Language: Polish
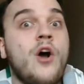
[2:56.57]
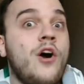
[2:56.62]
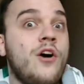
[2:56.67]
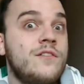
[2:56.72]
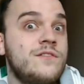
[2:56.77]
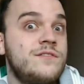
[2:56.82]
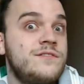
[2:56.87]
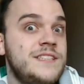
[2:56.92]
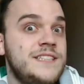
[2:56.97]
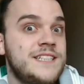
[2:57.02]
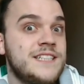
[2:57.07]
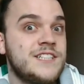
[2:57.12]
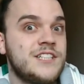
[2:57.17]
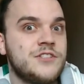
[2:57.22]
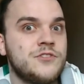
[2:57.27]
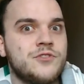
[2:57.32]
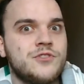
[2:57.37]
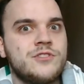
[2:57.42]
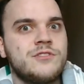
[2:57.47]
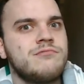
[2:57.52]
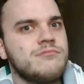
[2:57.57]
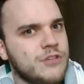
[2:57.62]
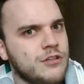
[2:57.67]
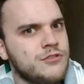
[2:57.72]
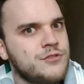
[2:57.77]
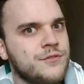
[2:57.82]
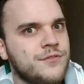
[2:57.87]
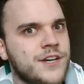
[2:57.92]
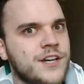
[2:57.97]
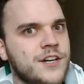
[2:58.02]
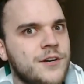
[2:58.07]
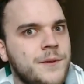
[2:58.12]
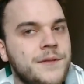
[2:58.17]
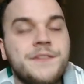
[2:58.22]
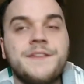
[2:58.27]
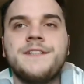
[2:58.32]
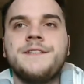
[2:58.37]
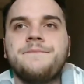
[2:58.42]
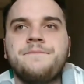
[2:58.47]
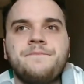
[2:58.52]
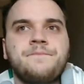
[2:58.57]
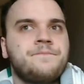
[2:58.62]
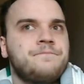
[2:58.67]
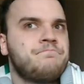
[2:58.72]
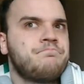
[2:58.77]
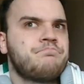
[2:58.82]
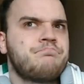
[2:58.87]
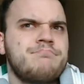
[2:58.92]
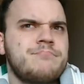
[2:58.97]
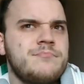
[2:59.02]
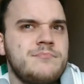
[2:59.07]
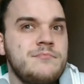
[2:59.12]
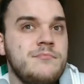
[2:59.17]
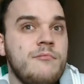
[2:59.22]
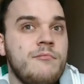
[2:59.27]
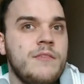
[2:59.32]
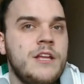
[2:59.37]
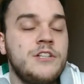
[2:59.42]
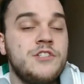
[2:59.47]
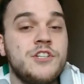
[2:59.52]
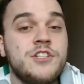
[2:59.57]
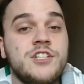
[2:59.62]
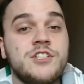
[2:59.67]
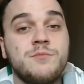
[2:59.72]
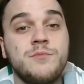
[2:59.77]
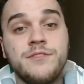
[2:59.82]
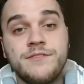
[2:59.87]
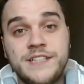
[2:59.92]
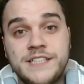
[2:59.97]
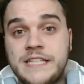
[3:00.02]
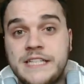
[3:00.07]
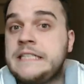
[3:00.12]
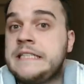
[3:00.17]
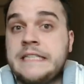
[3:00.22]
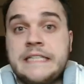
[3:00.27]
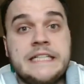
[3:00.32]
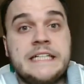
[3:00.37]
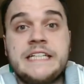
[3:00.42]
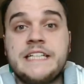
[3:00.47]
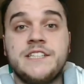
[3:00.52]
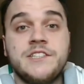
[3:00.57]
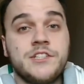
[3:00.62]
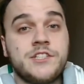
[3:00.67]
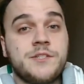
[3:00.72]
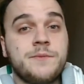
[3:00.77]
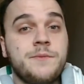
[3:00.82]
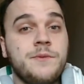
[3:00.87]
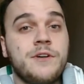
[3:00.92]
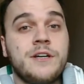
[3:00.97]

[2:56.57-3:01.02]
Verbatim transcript: O, widzę, że już końcówka roboty. Przecież mówię, że życzę